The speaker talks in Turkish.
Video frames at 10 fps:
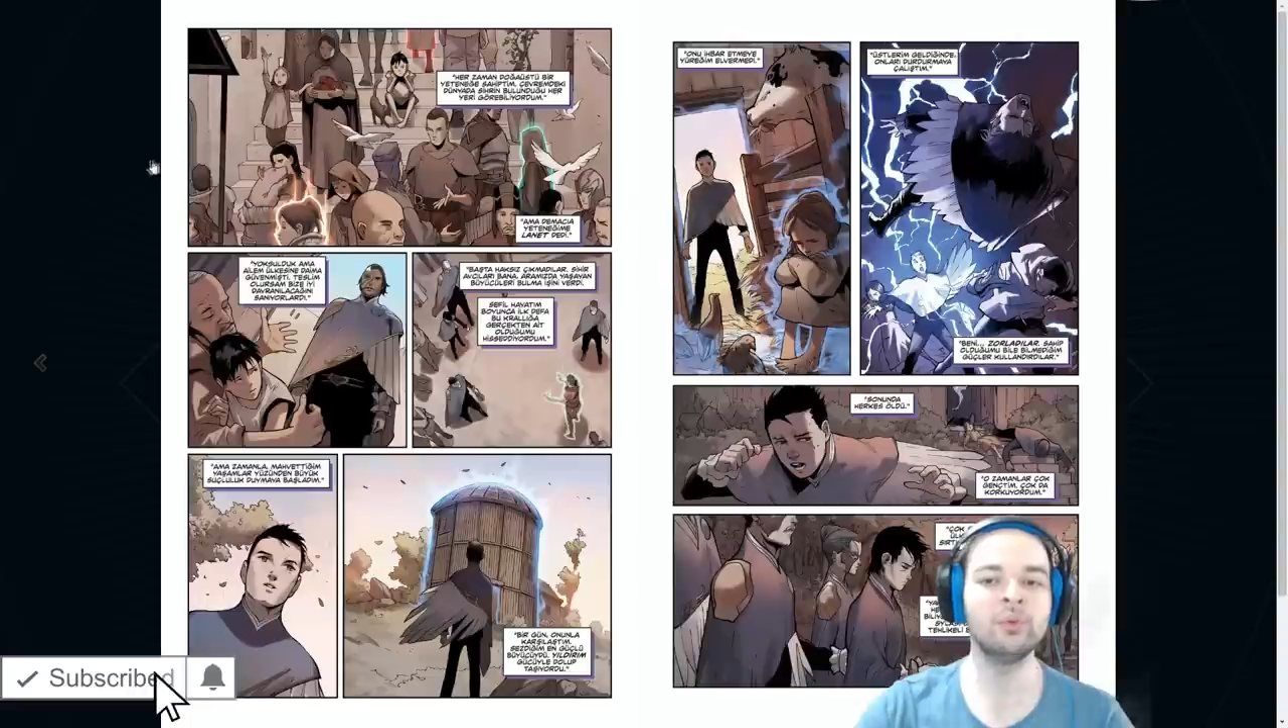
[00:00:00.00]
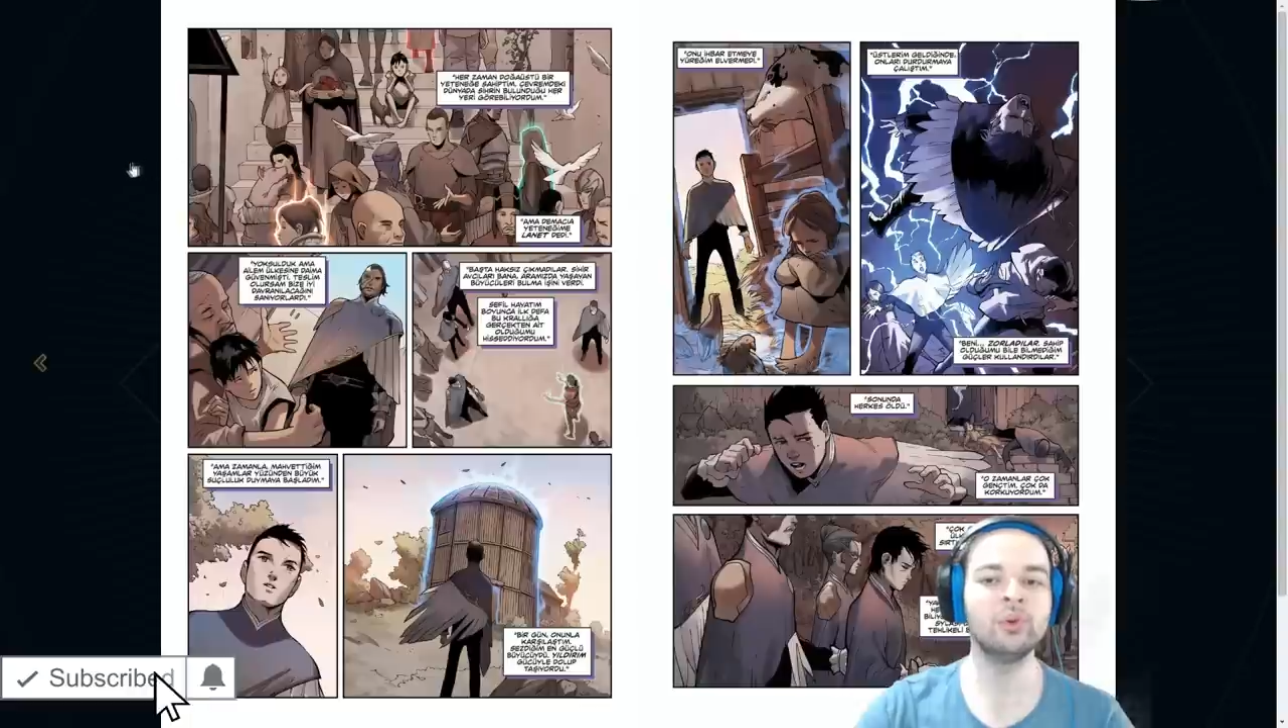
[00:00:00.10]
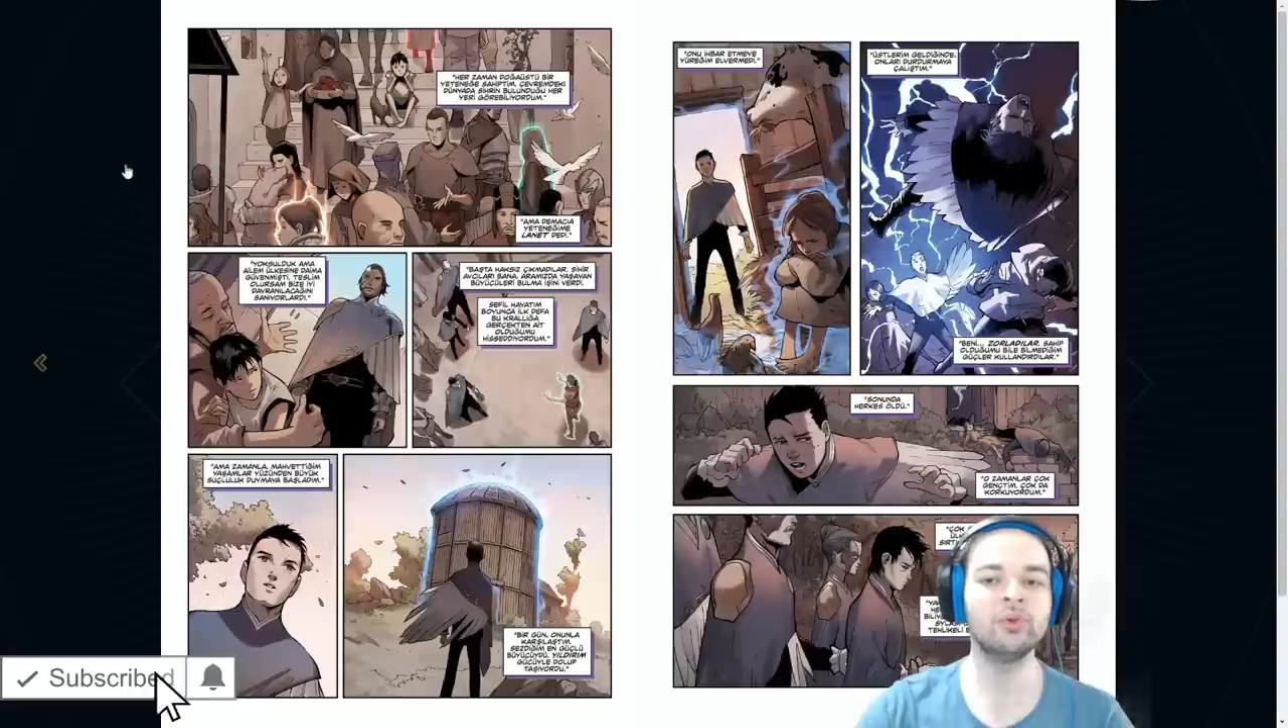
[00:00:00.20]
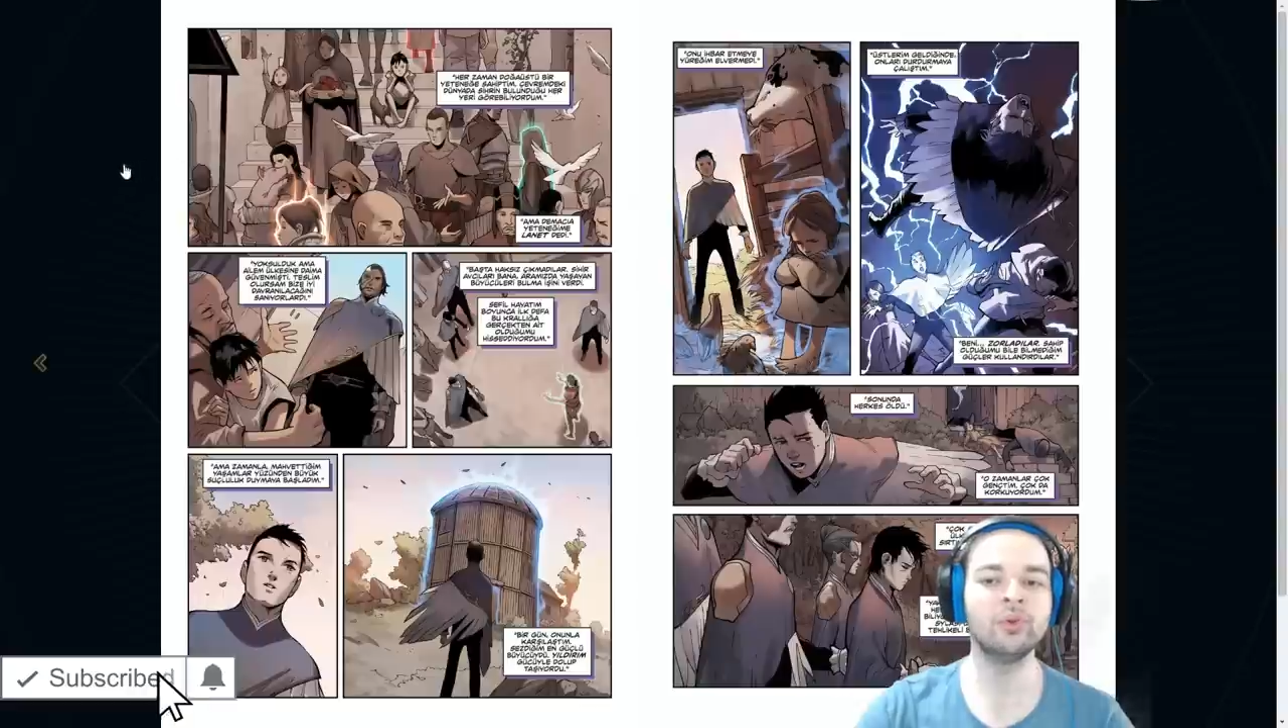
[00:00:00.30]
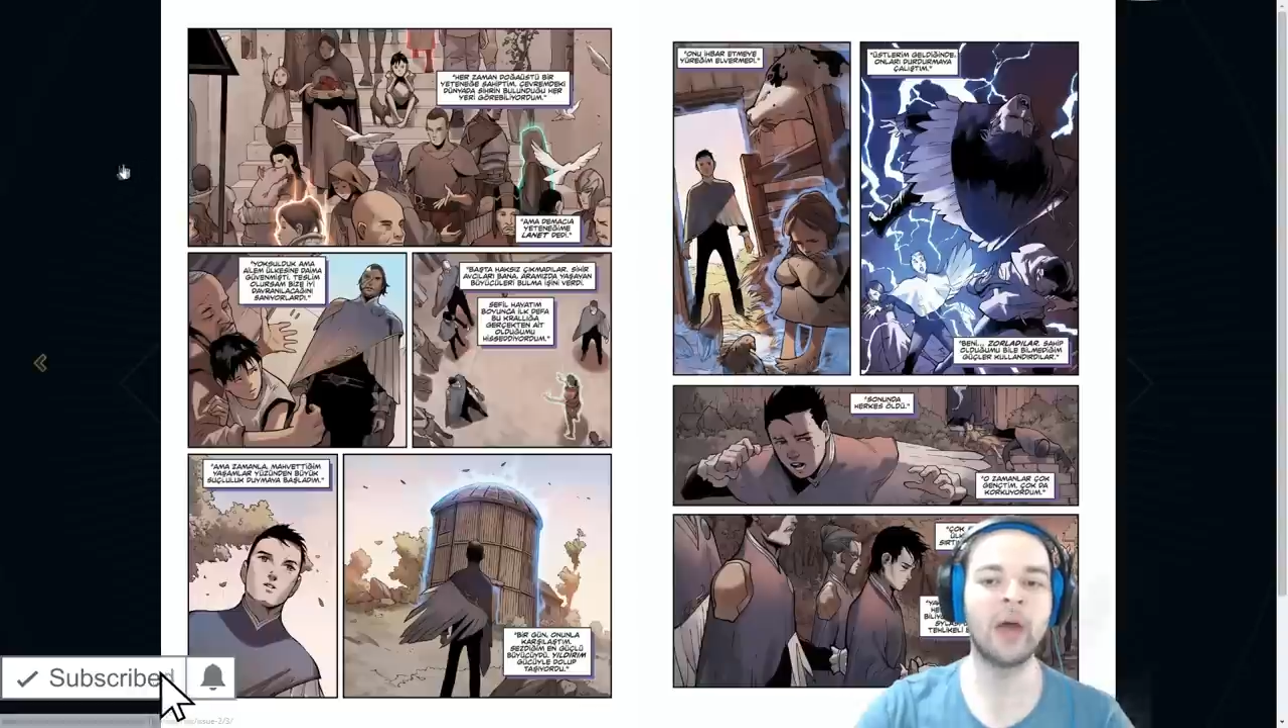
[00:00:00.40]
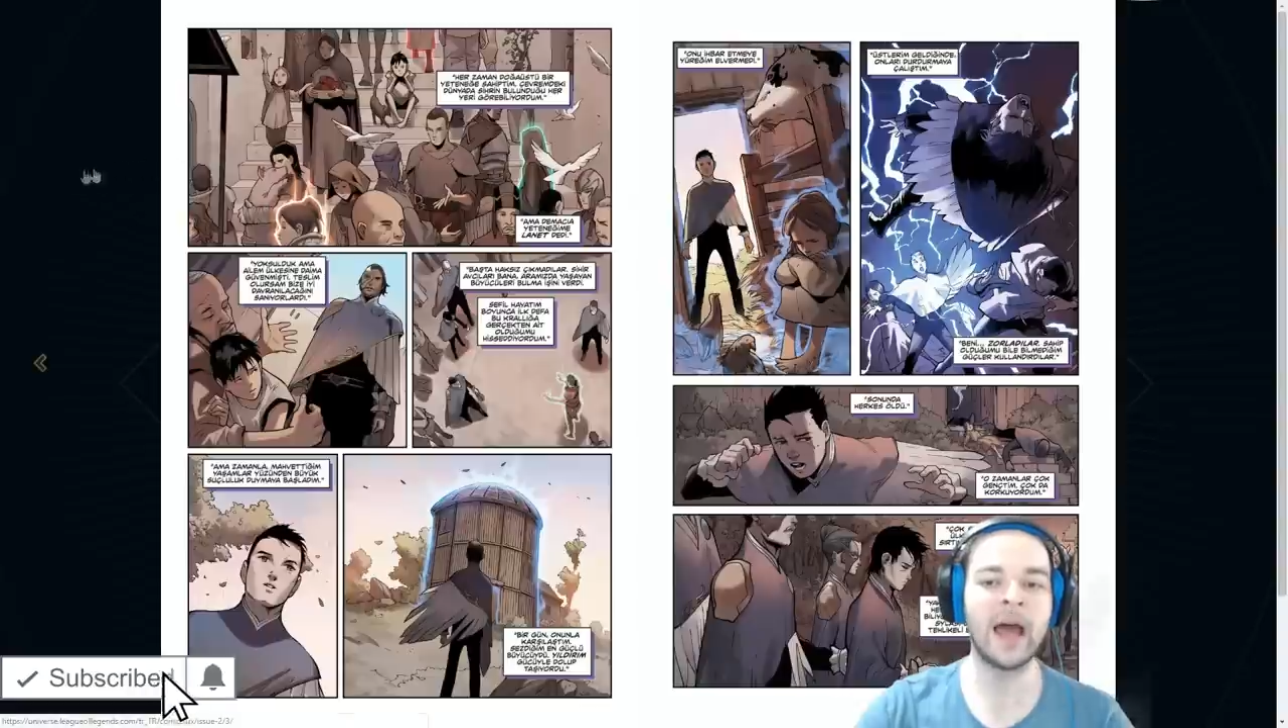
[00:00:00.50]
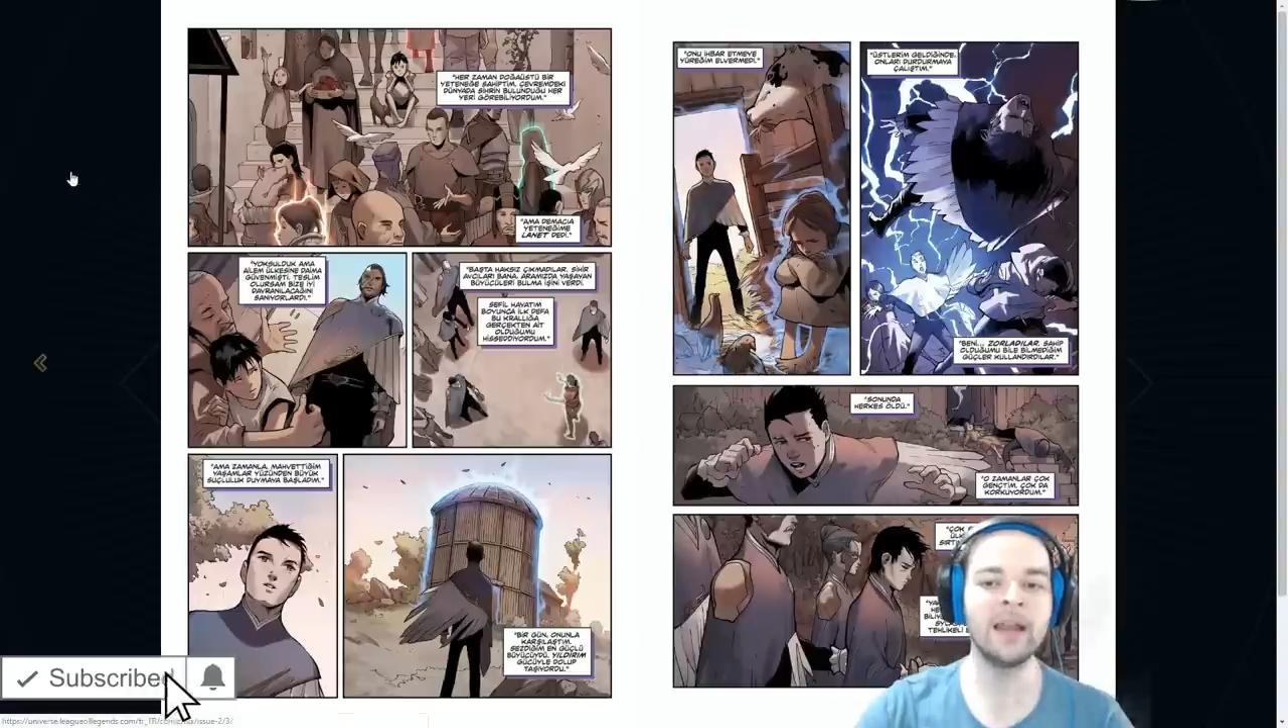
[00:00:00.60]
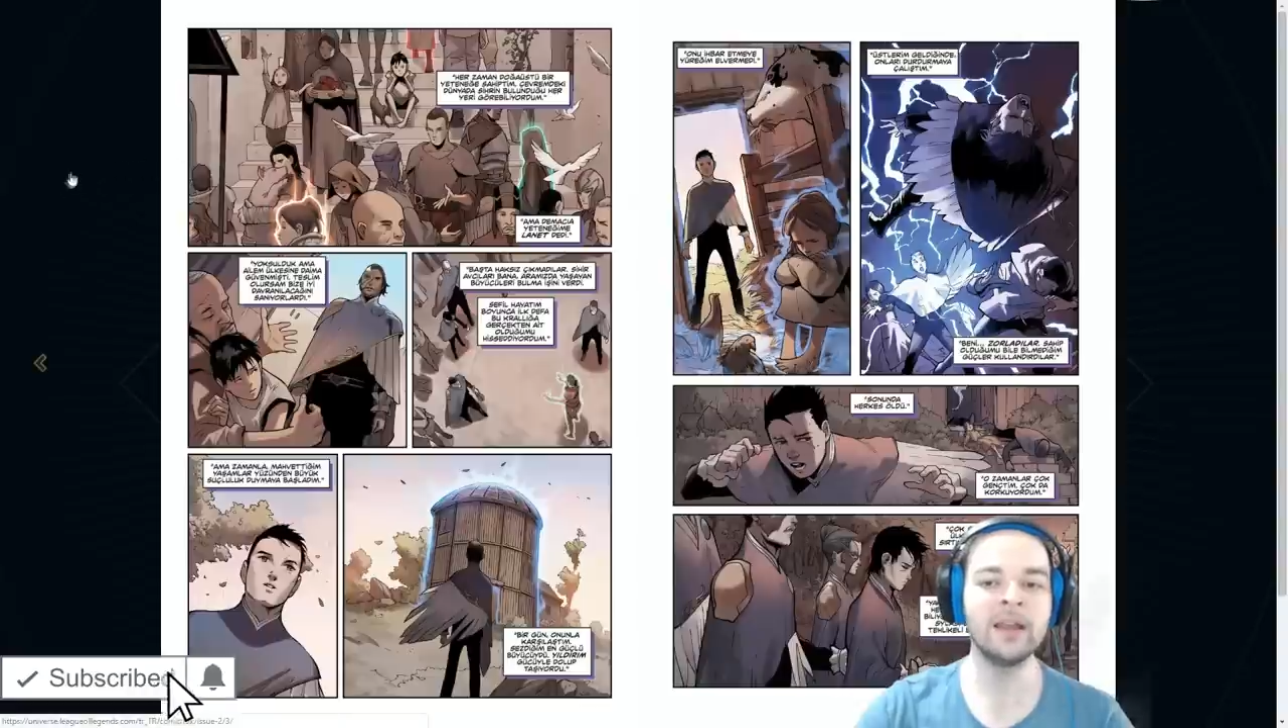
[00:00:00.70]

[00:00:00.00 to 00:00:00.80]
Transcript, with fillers: bulunduğu her